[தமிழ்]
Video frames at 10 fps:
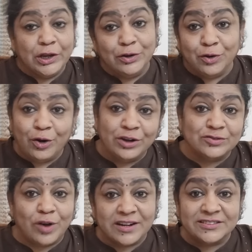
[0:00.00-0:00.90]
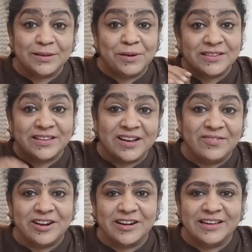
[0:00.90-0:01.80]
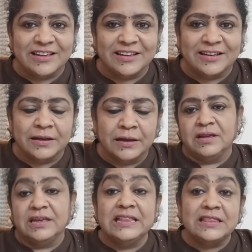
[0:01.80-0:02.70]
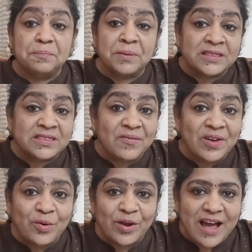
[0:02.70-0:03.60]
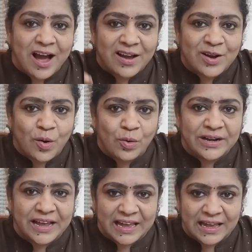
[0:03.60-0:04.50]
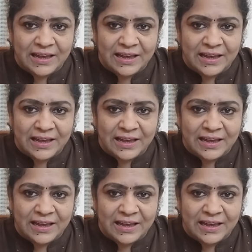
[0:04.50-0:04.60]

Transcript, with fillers: இன்னொரு சுவாரஸ்யமான தகவல் இருக்கு இந்த பிருத்திவியினுடைய அக்கௌண்ட்டை